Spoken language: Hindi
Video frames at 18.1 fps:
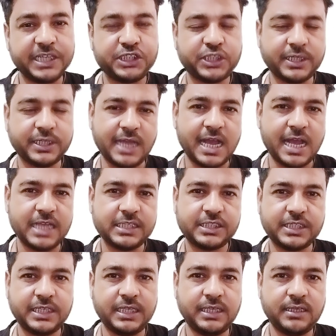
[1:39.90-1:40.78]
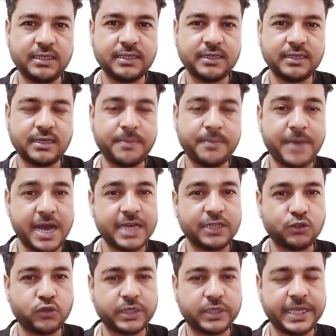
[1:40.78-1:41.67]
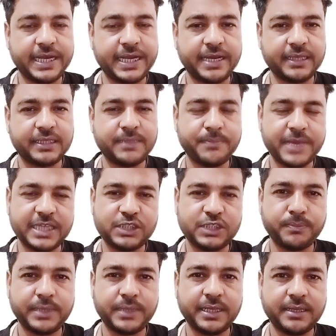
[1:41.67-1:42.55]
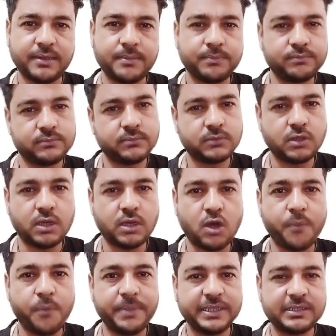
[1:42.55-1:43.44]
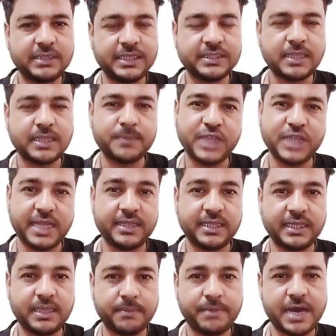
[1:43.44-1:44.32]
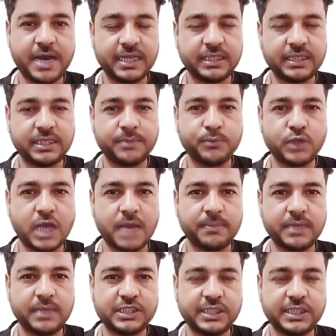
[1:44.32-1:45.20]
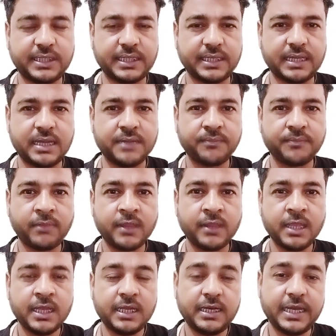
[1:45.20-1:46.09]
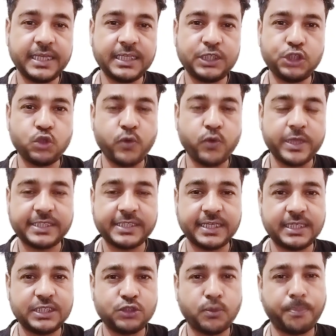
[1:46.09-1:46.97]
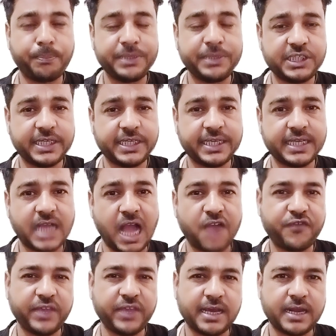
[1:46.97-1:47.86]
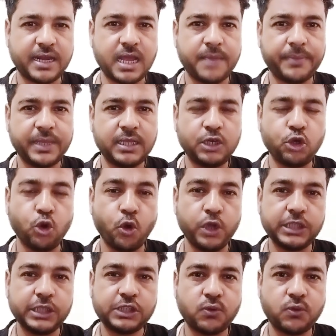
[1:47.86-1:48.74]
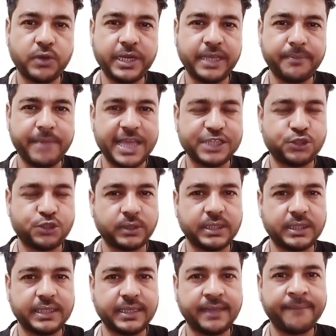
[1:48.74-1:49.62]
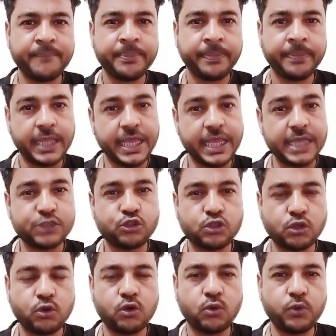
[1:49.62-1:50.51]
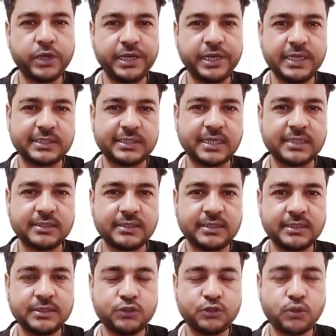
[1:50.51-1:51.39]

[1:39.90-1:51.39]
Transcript: प्रडिक्शन आज की भारत और कनाडा की मैच में ऑब्वियसली सब जानते हैं कि भारत ही मुकाबला जीतेगा लेकिन यूएसए की जो पिच है काफ़ी ख़राब है लो स्कोरिंग मैच होते हैं 119 रन